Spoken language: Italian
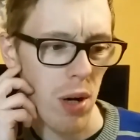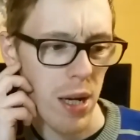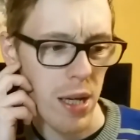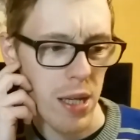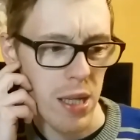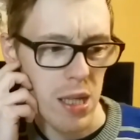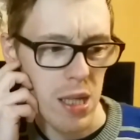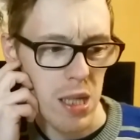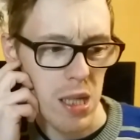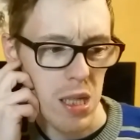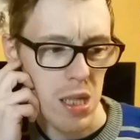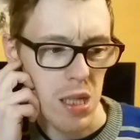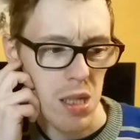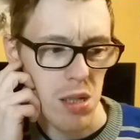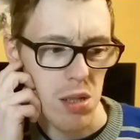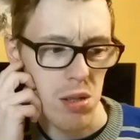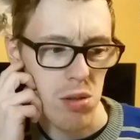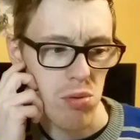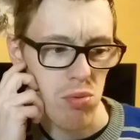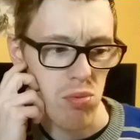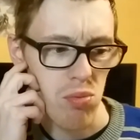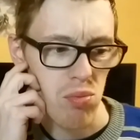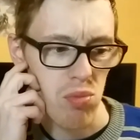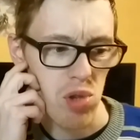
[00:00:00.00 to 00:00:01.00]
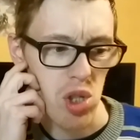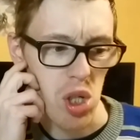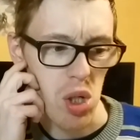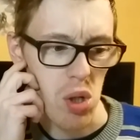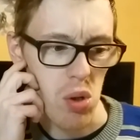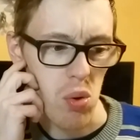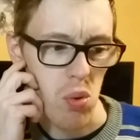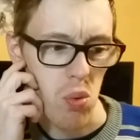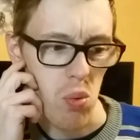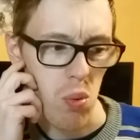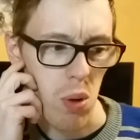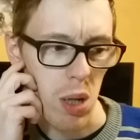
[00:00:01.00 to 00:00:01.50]
ai
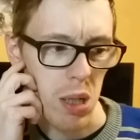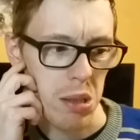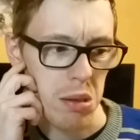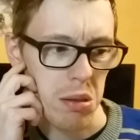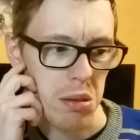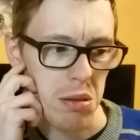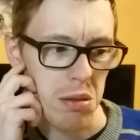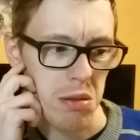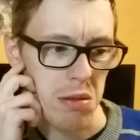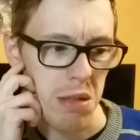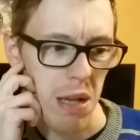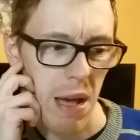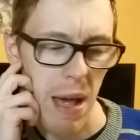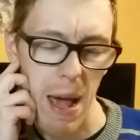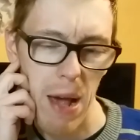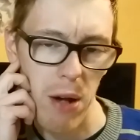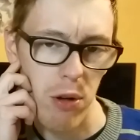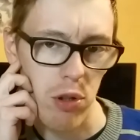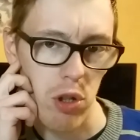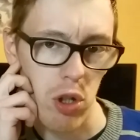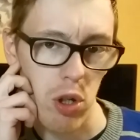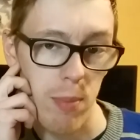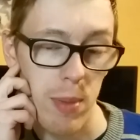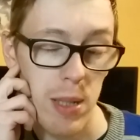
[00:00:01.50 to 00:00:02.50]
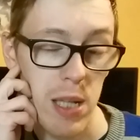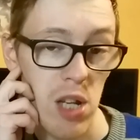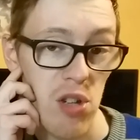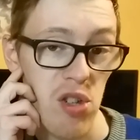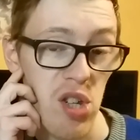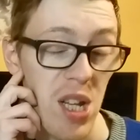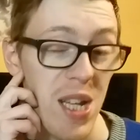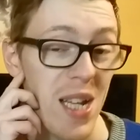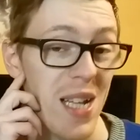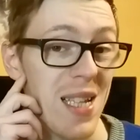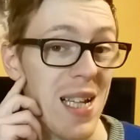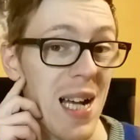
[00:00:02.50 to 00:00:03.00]
50 euro, una roba del
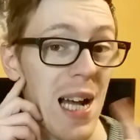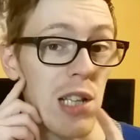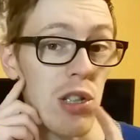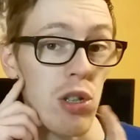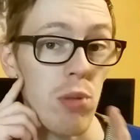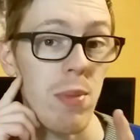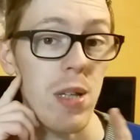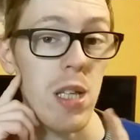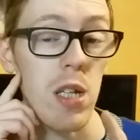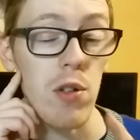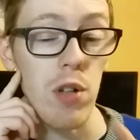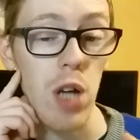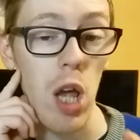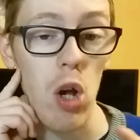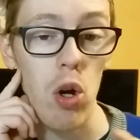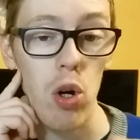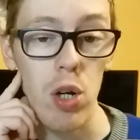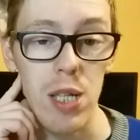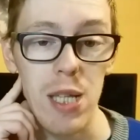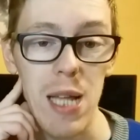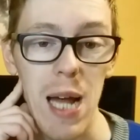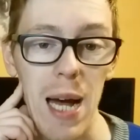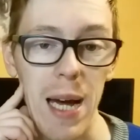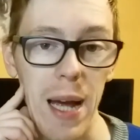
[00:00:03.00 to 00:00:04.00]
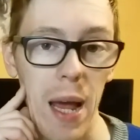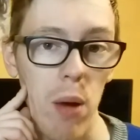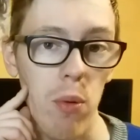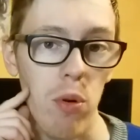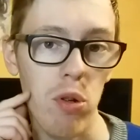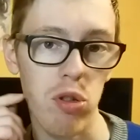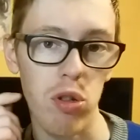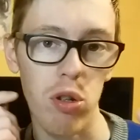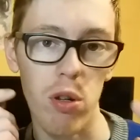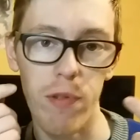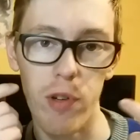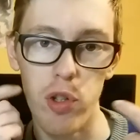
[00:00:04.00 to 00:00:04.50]
genere. Tra l'altro mi devo ricordare,
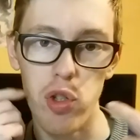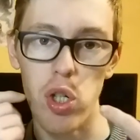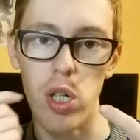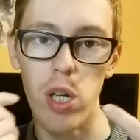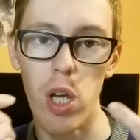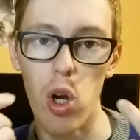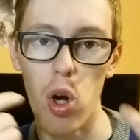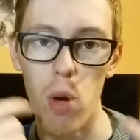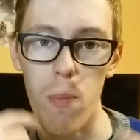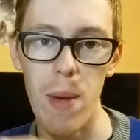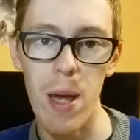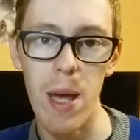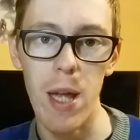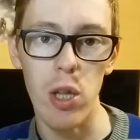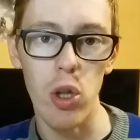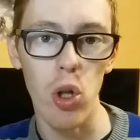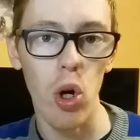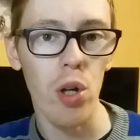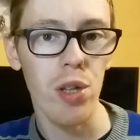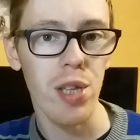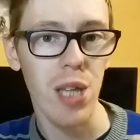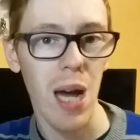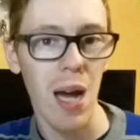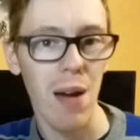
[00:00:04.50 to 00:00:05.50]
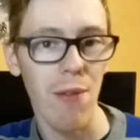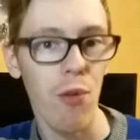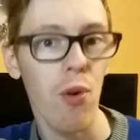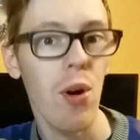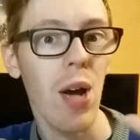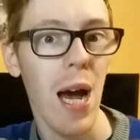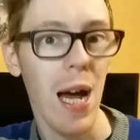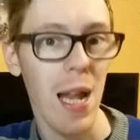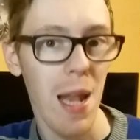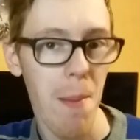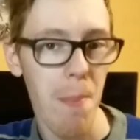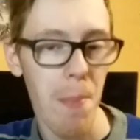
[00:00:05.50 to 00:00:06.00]
questo lo faccio anche come nota
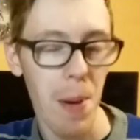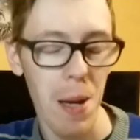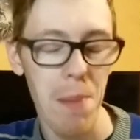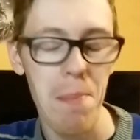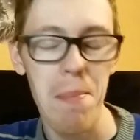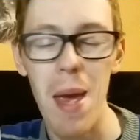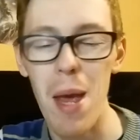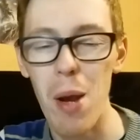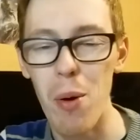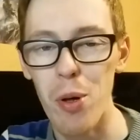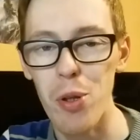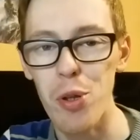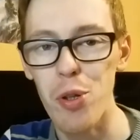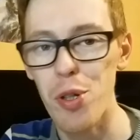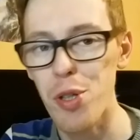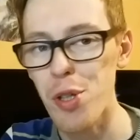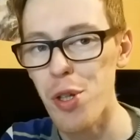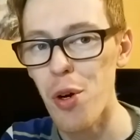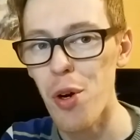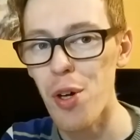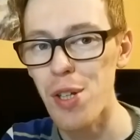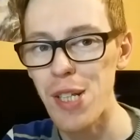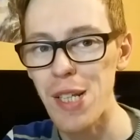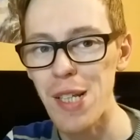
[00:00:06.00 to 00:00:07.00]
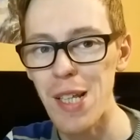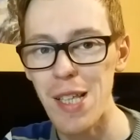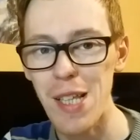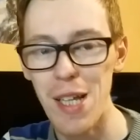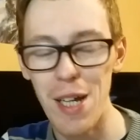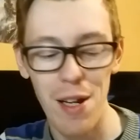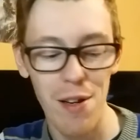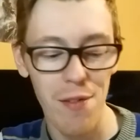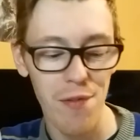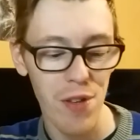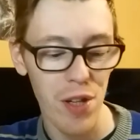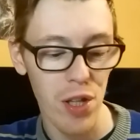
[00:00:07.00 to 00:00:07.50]
vocale per me quando andrò ad
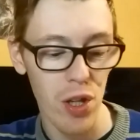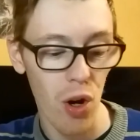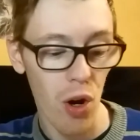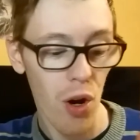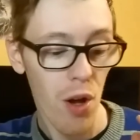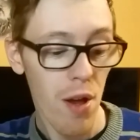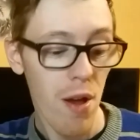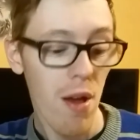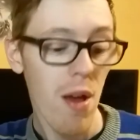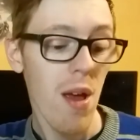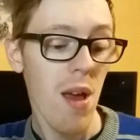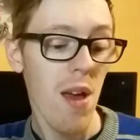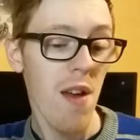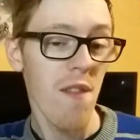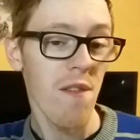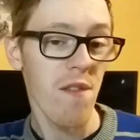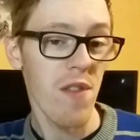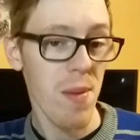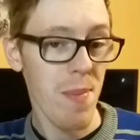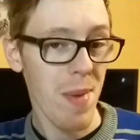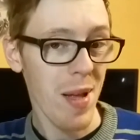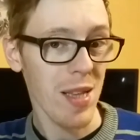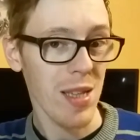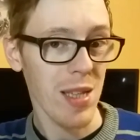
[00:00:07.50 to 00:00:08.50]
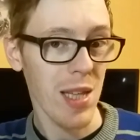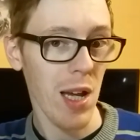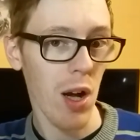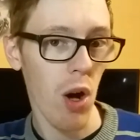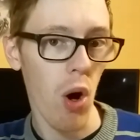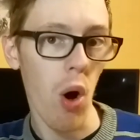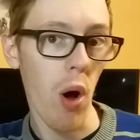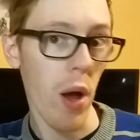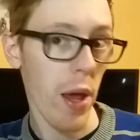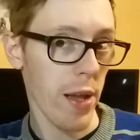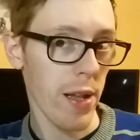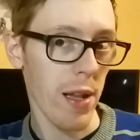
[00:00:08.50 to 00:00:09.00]
editare il video, vi
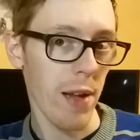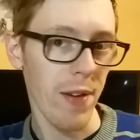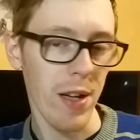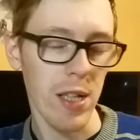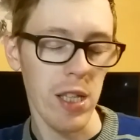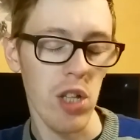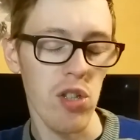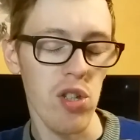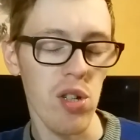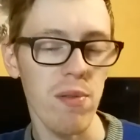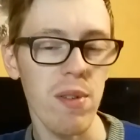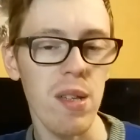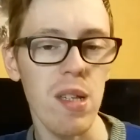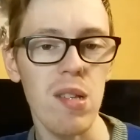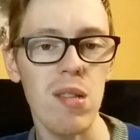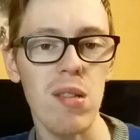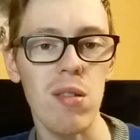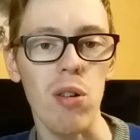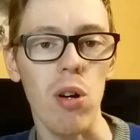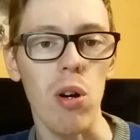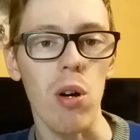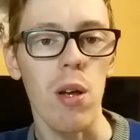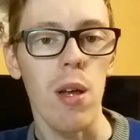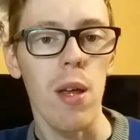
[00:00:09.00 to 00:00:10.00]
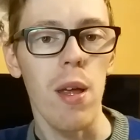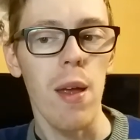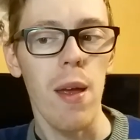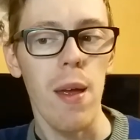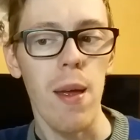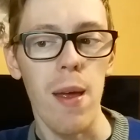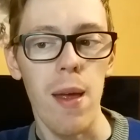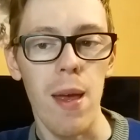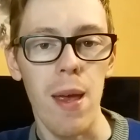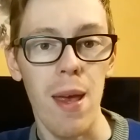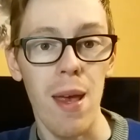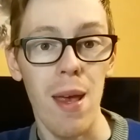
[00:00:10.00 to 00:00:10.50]
metterò, e l'avrete già visto,
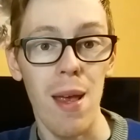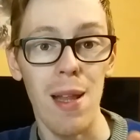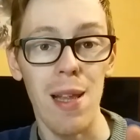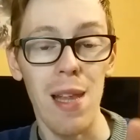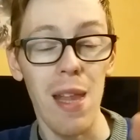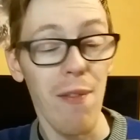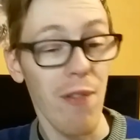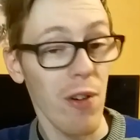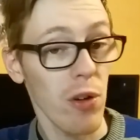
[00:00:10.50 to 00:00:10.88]
eh, le